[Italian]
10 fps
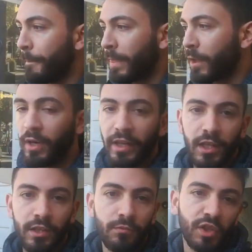quelli che
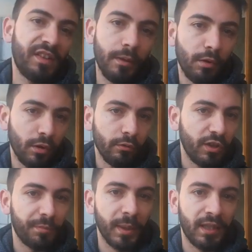ci sarebbero dovuti
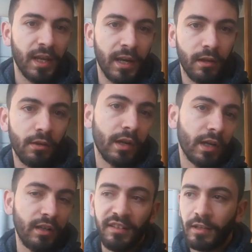spettare con la
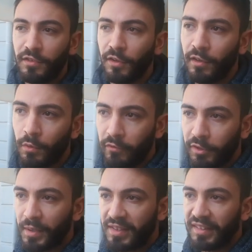designazione di uno di
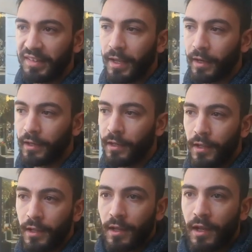spazi esterni,
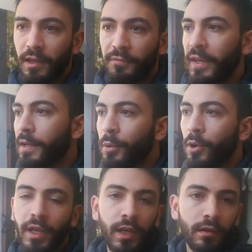alla fine
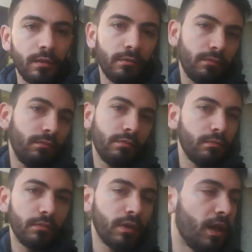poi
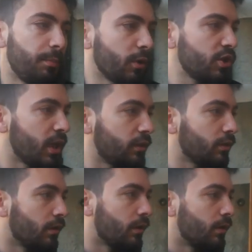del
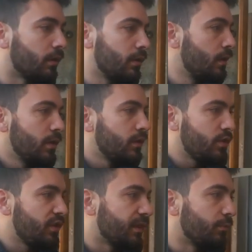progetto
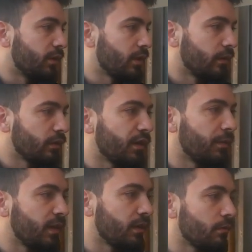ci stiamo ritrovando
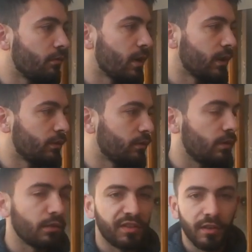solamente con 4, di
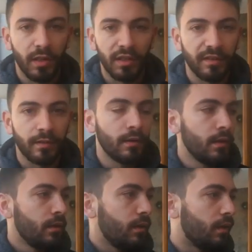conseguenza
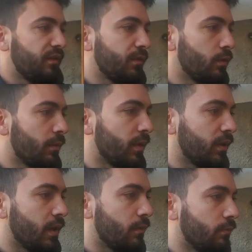è
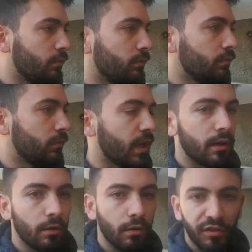sicuramente un
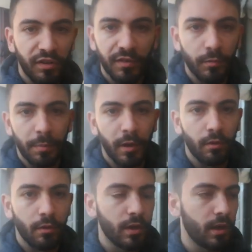danno grossissimo per
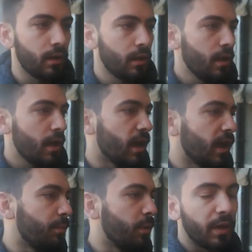noi e
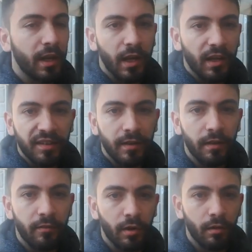anche poi per i ragazzi che
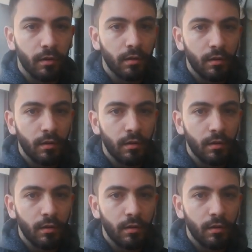lavorano